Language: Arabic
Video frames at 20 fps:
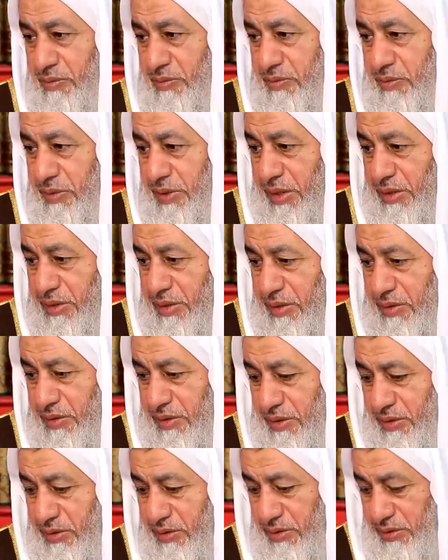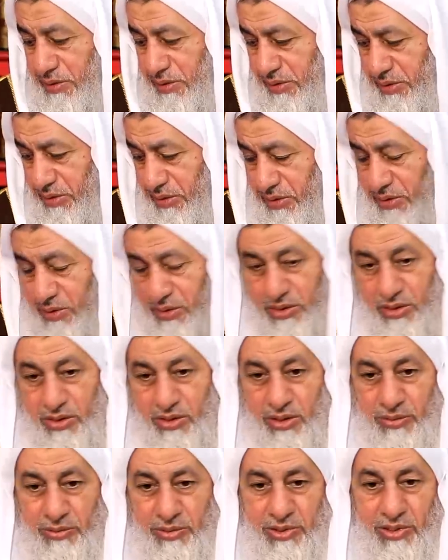في حديثه
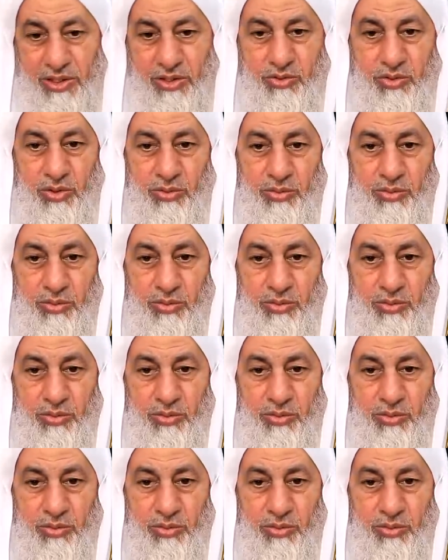ومن يقتل